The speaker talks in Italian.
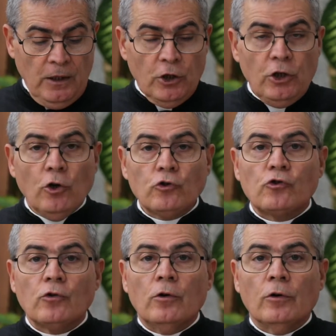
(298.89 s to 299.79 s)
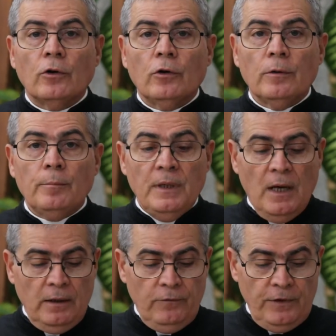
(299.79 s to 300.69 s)
Io sono, mi
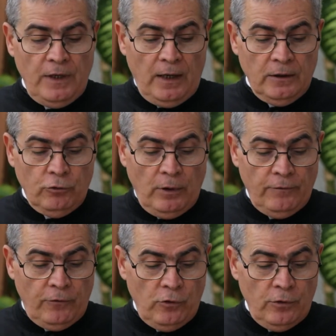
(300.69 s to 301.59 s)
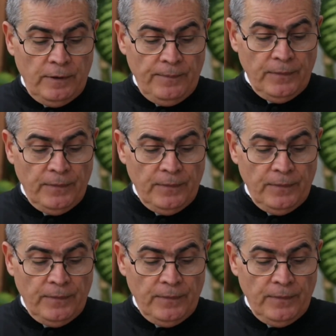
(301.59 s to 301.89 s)
ha inviato a voi.